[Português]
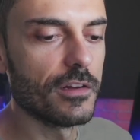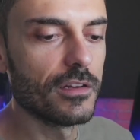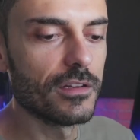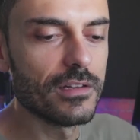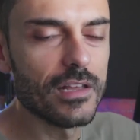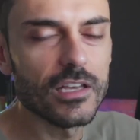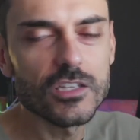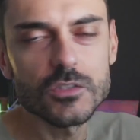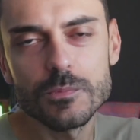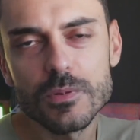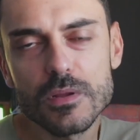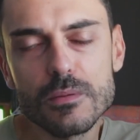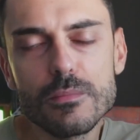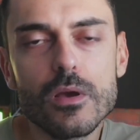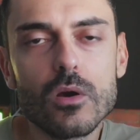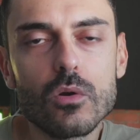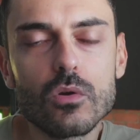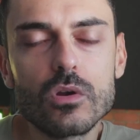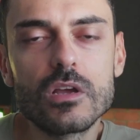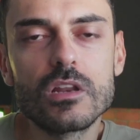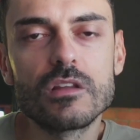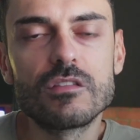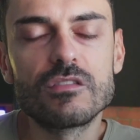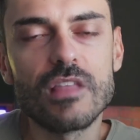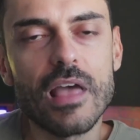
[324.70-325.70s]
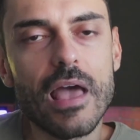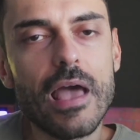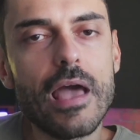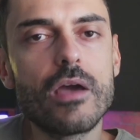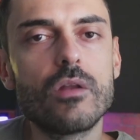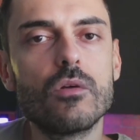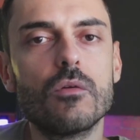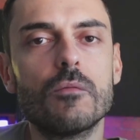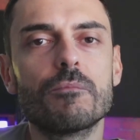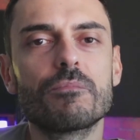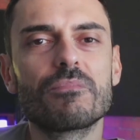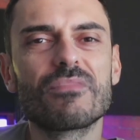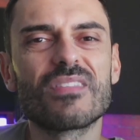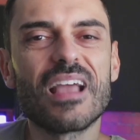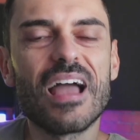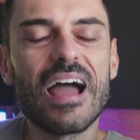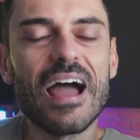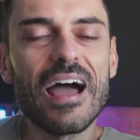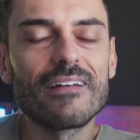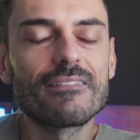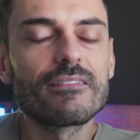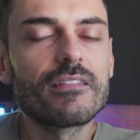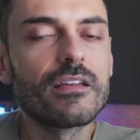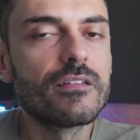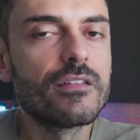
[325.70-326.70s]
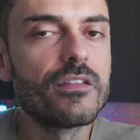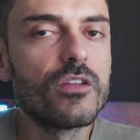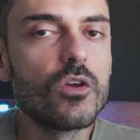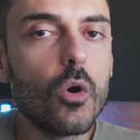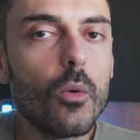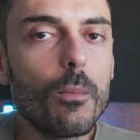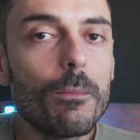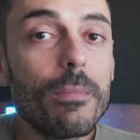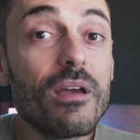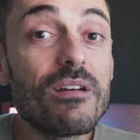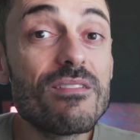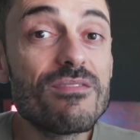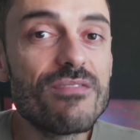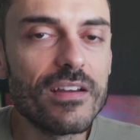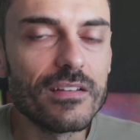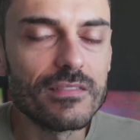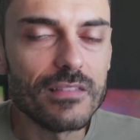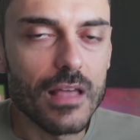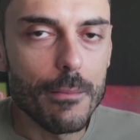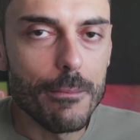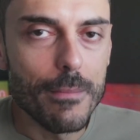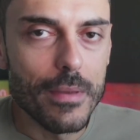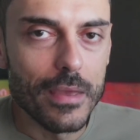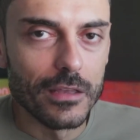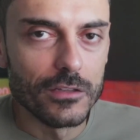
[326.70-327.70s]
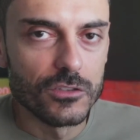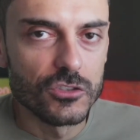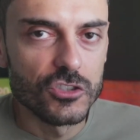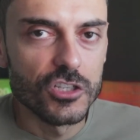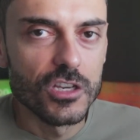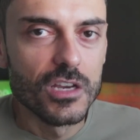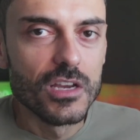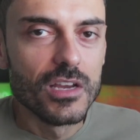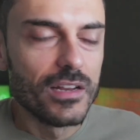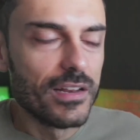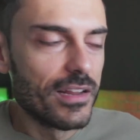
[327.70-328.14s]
Nesse primeiro critério, atendeu perfeitamente.